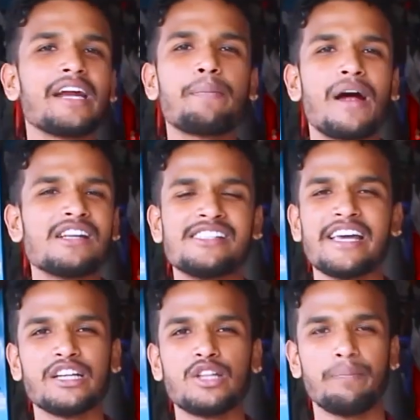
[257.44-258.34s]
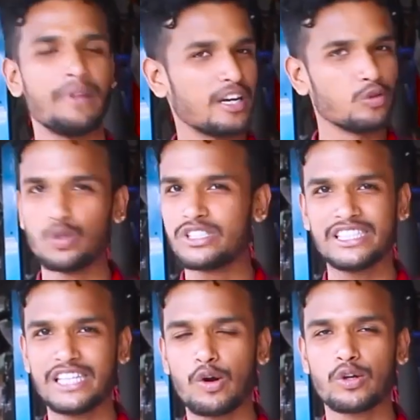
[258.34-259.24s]
এটার পার্টস নিয়ে কিন্তু আপনাকে
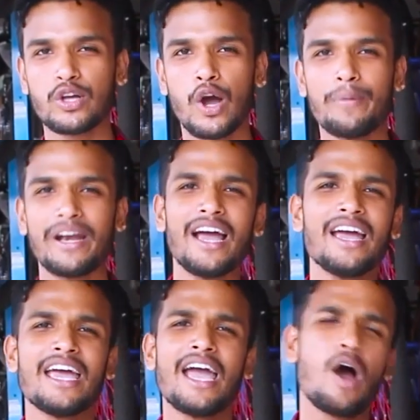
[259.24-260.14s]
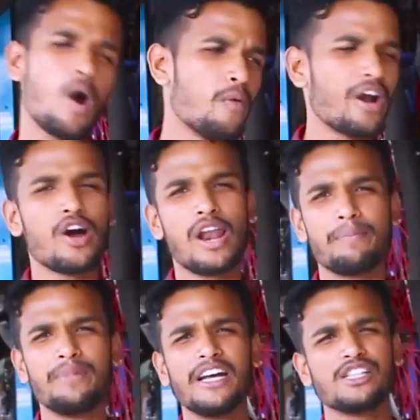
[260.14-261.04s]
দুশ্চিন্তা করতে হবে না ওভারঅল
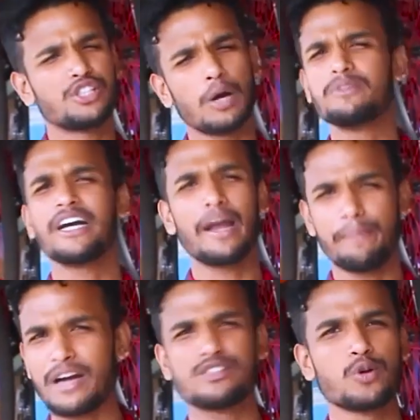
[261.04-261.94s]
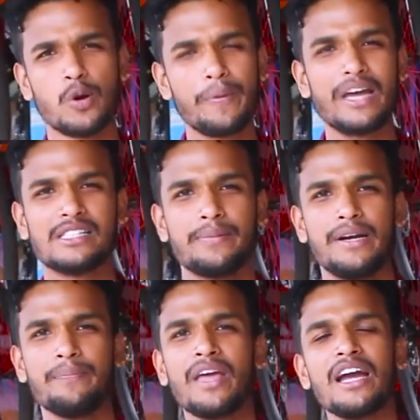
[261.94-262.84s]
আপনি সব জায়গায় পার্টসগুলো পেয়ে
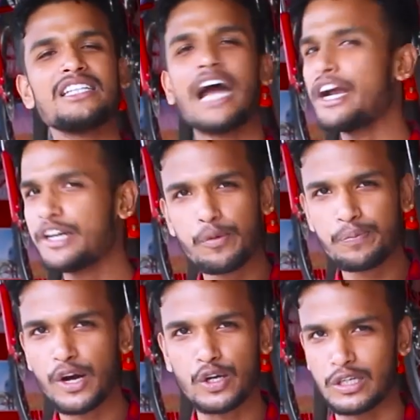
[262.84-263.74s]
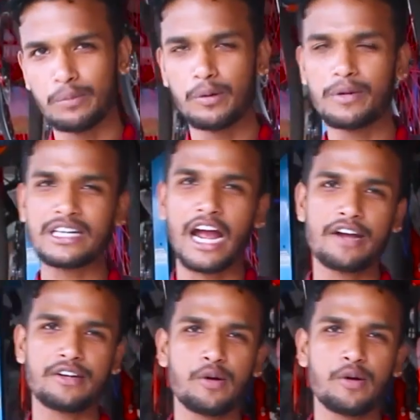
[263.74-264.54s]
যাবেন টায়ার টিউব নিয়ে কথা বলবো টায়ার